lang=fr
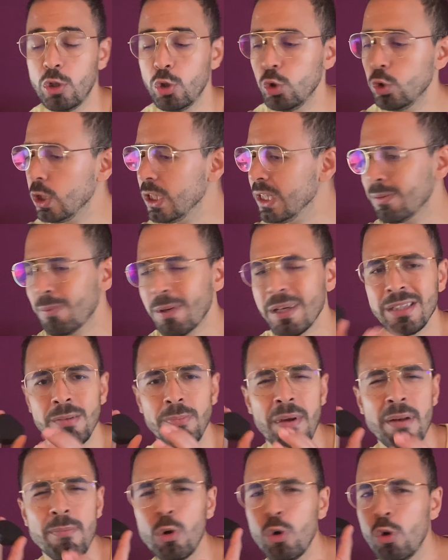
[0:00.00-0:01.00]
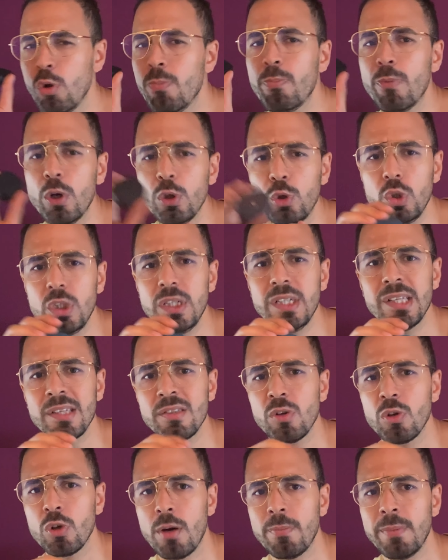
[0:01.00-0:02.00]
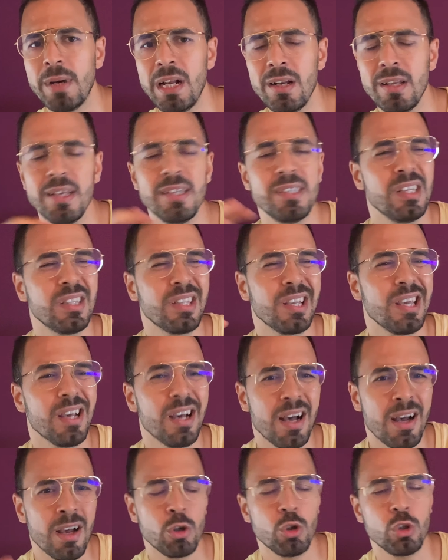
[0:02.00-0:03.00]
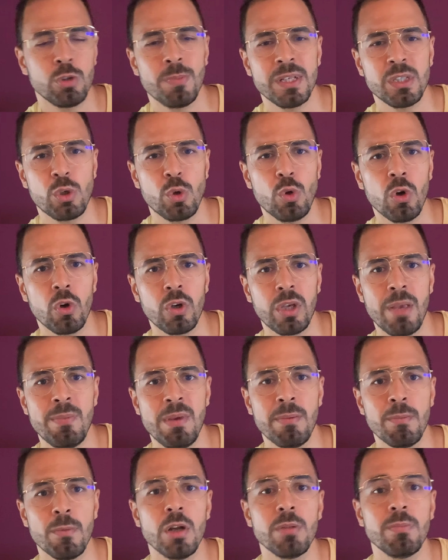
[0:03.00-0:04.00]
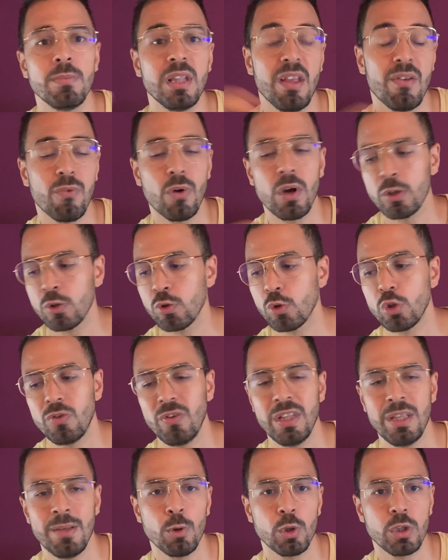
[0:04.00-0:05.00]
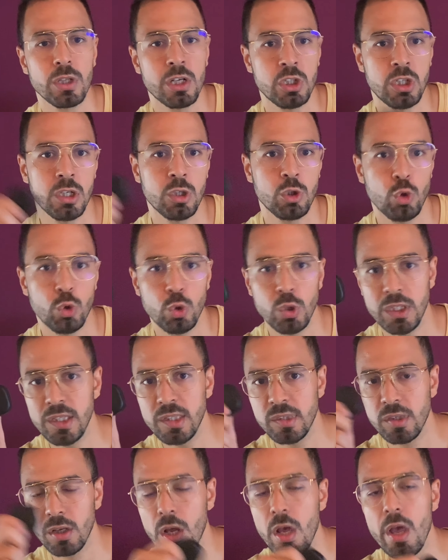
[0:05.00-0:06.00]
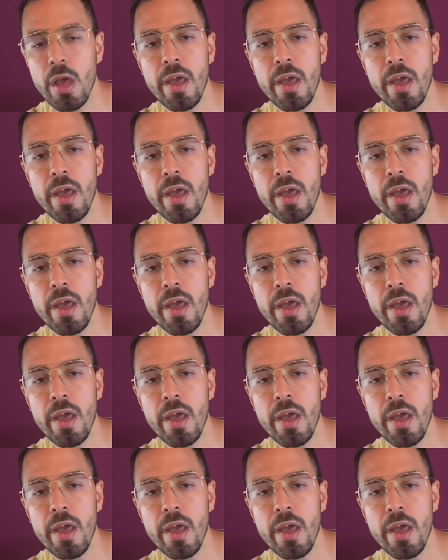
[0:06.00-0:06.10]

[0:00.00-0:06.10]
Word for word: J'utilise principalement le mode d'utilisation normal et c'est très rare que je bascule en gaming mode, mais des fois lorsque je fais des montages et que j'utilise